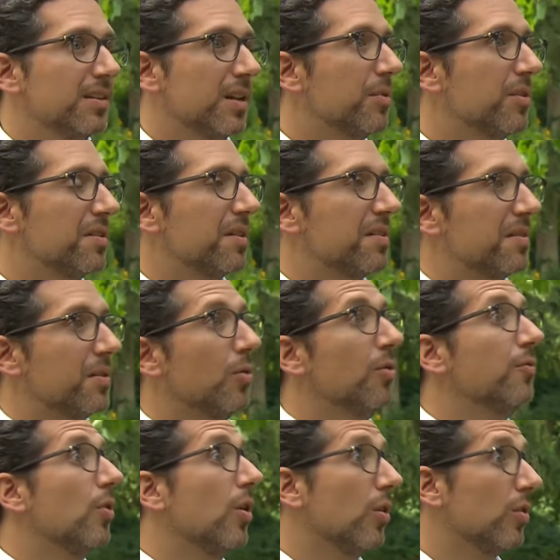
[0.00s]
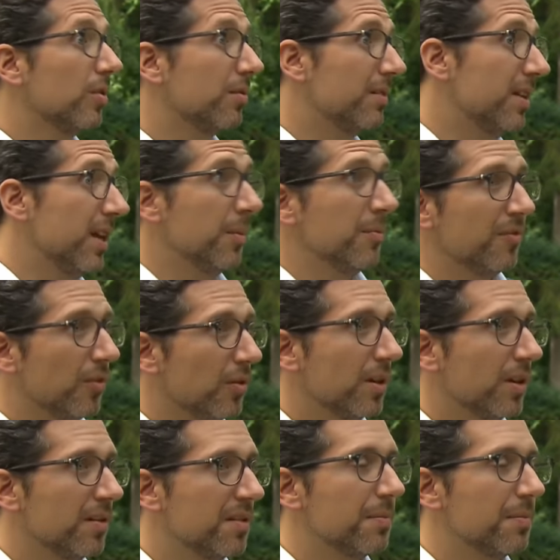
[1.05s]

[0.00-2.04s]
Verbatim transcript: Demonstrationen, wo auch die Impfung in